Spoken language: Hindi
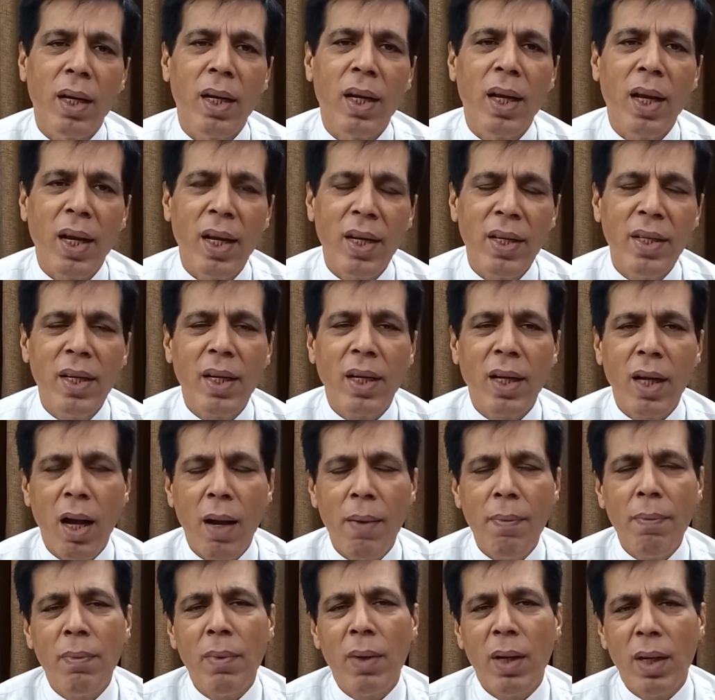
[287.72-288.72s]
लेकिन ये
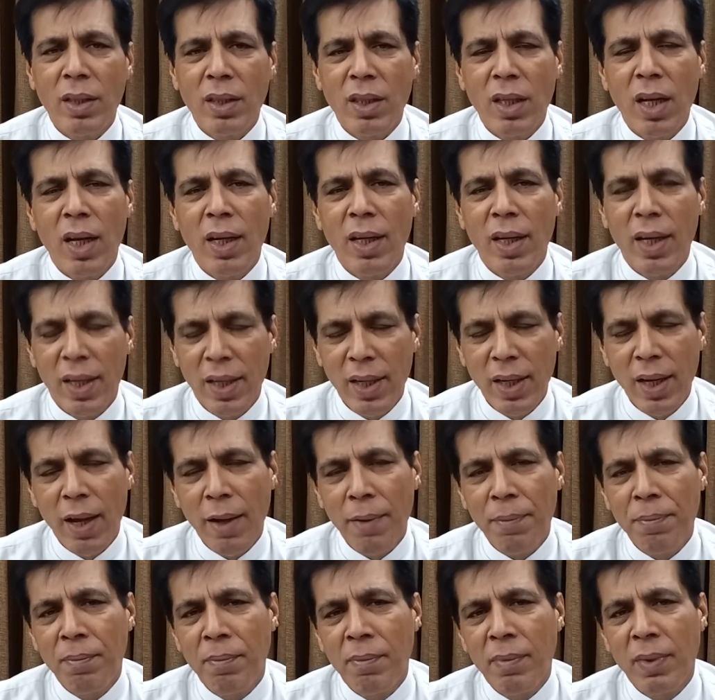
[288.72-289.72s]
काम आसान नहीं
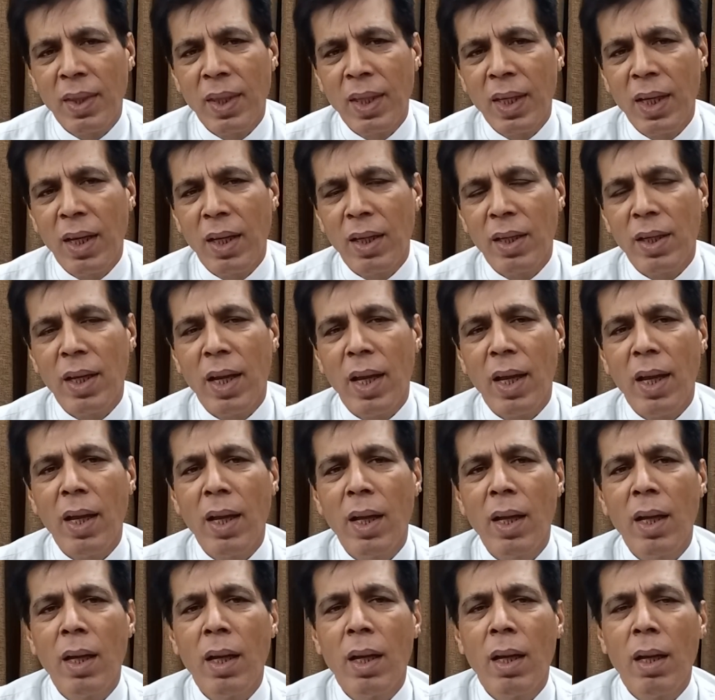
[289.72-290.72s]
है ये
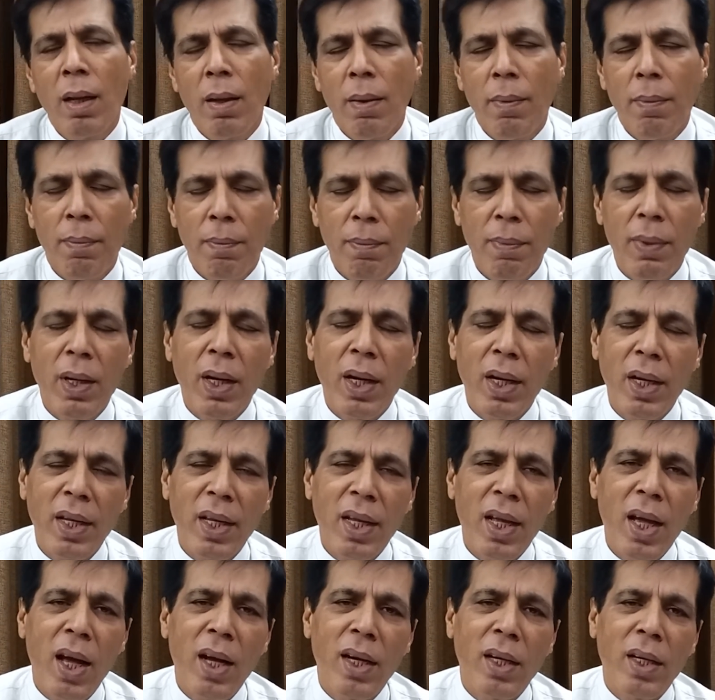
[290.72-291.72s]
मेरा नहीं
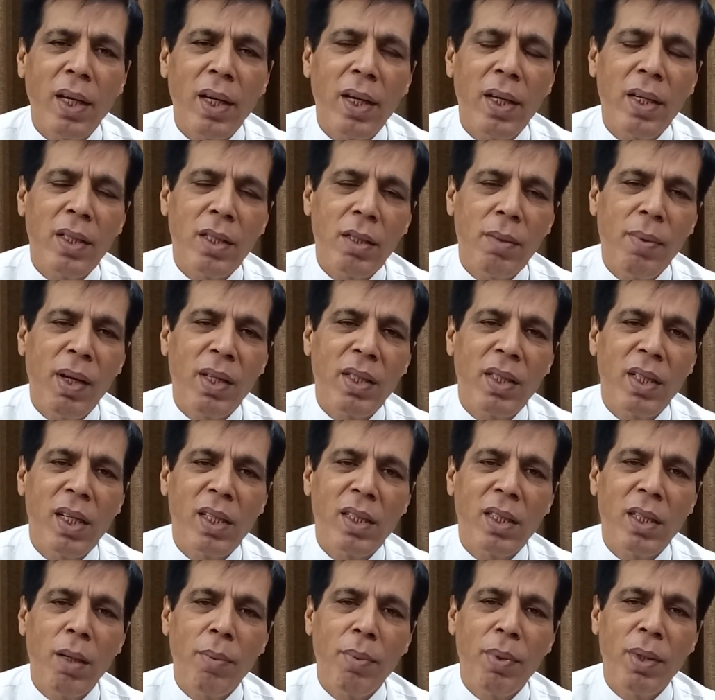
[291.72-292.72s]
ख्याल कि शहबाज
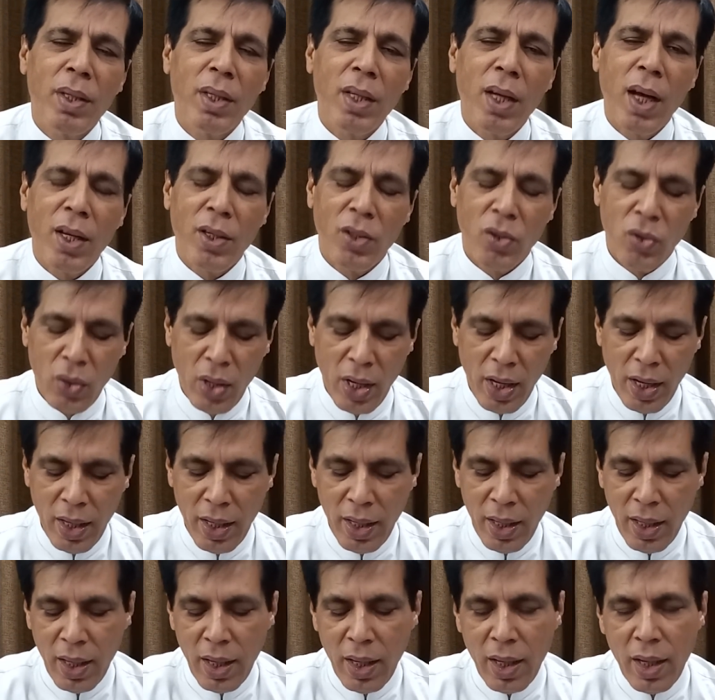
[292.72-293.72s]
गिल साहब की जान जो है
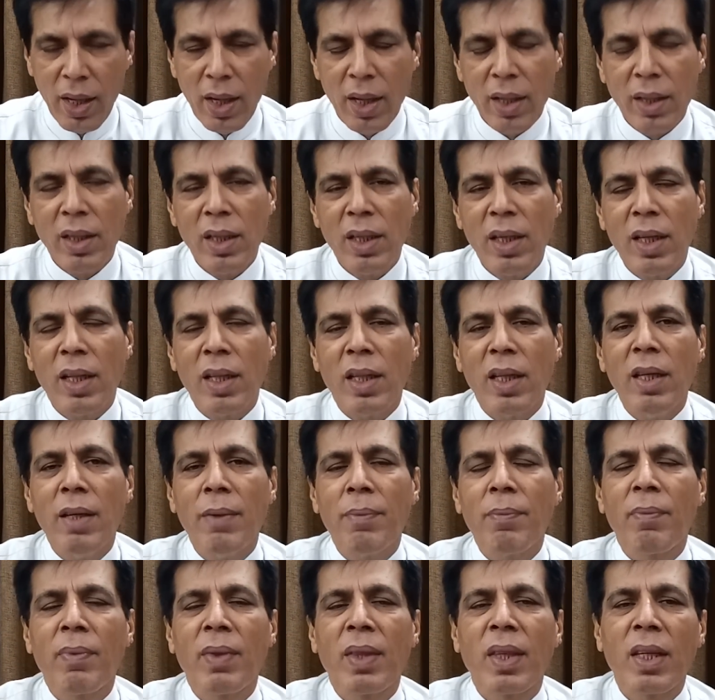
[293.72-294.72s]
इतनी जल्दी
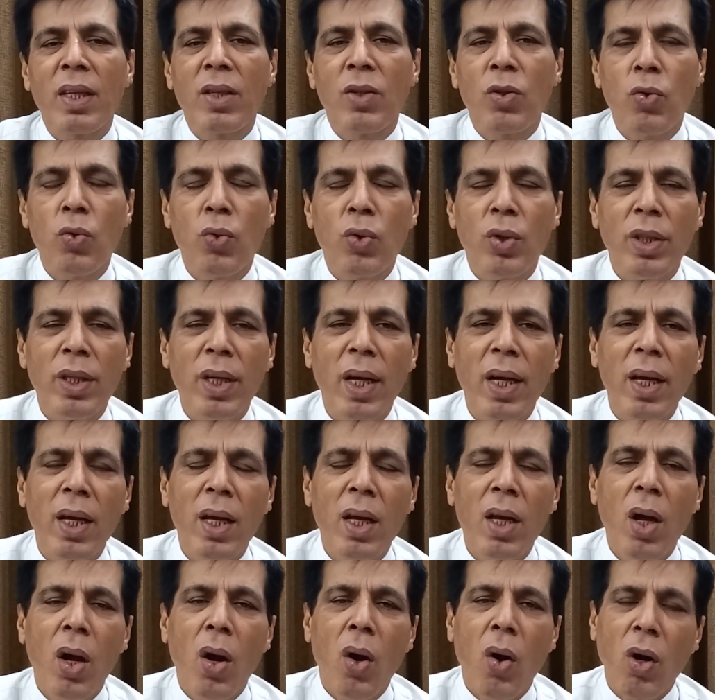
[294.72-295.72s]
छूट जाए
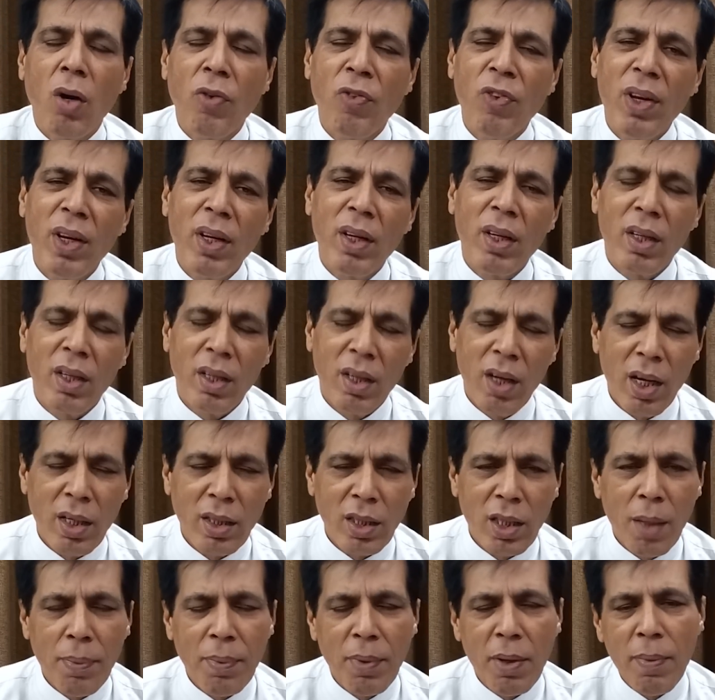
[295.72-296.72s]
और फिर खान
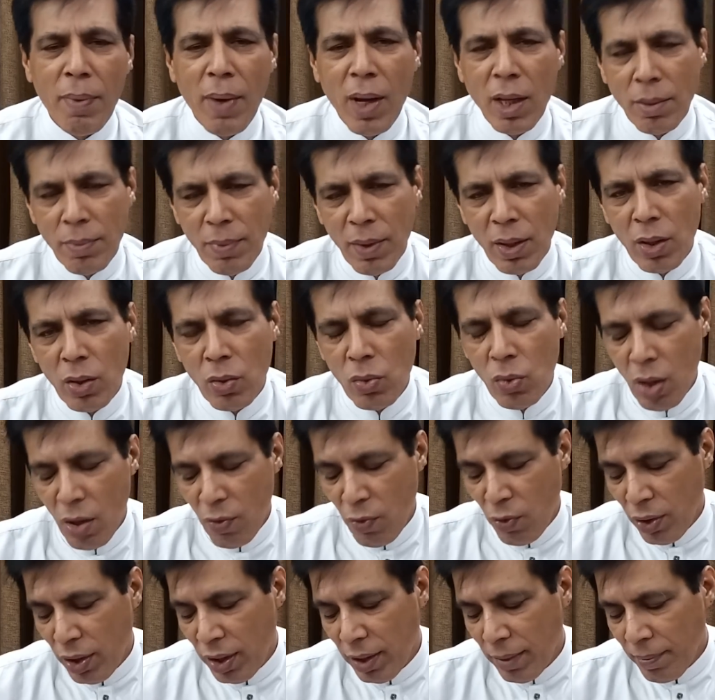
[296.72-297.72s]
साहब की बात मैं करूँगा
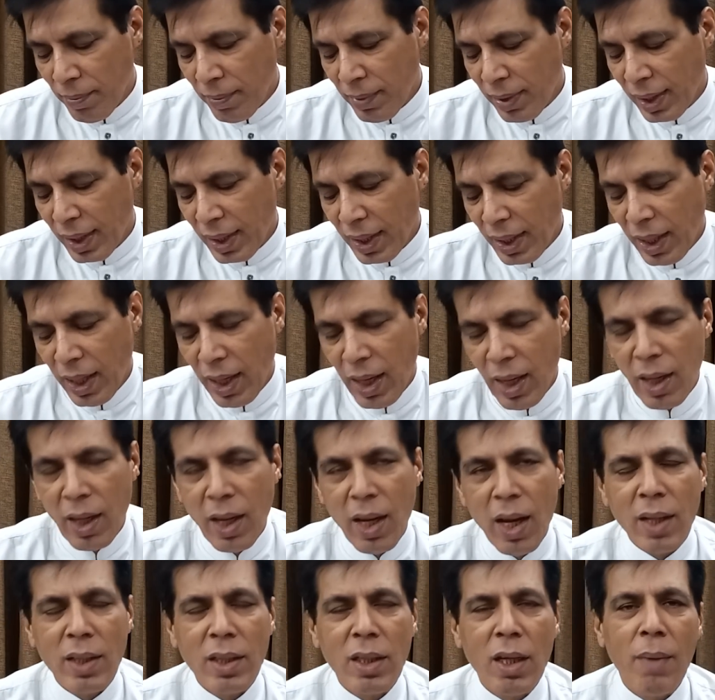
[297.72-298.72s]
वही कि
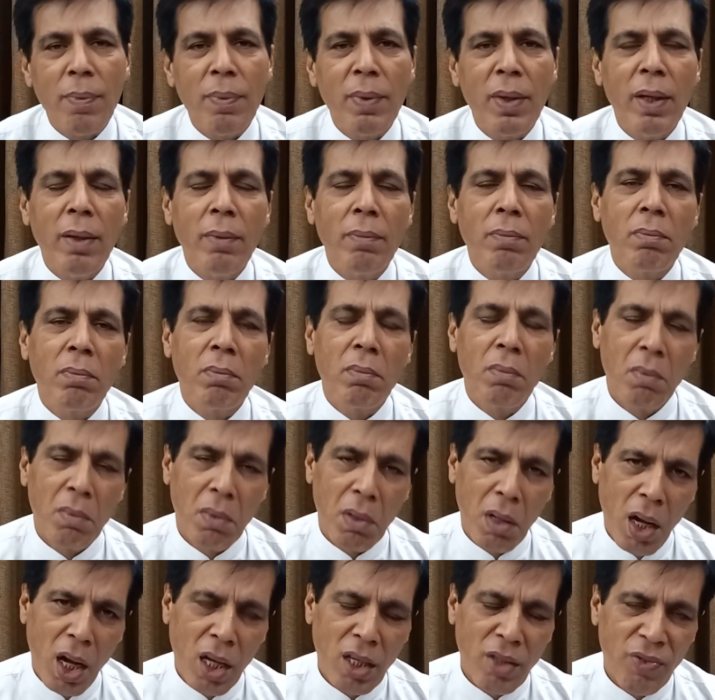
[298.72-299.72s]
खान साहब ने
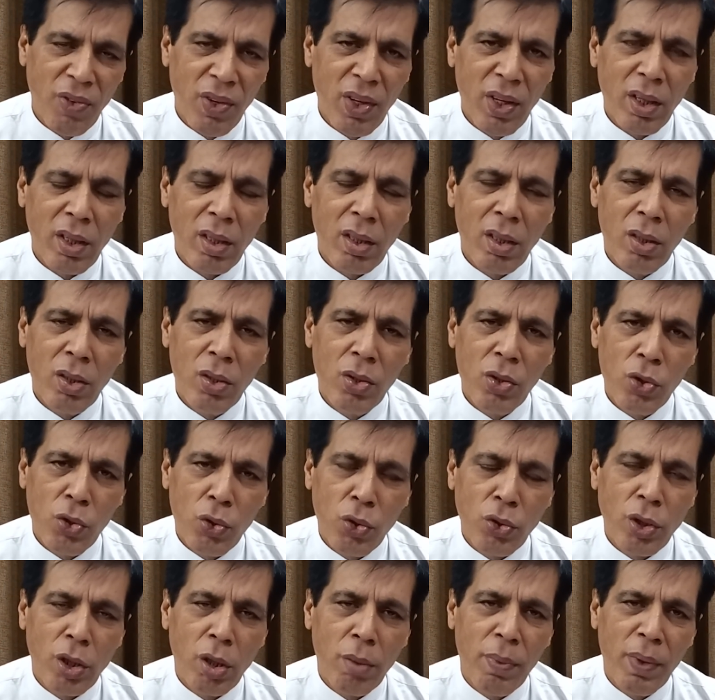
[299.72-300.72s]
आज फिर
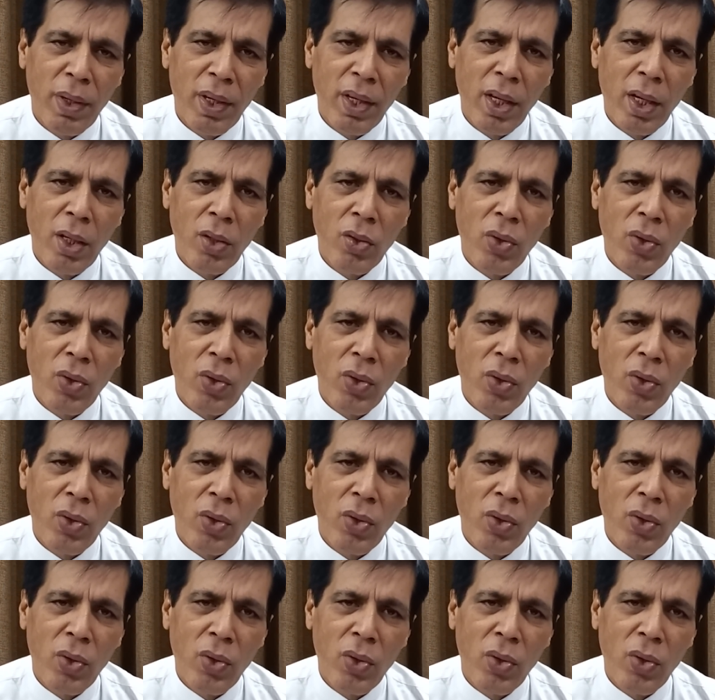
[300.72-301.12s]
सोशल मीडिया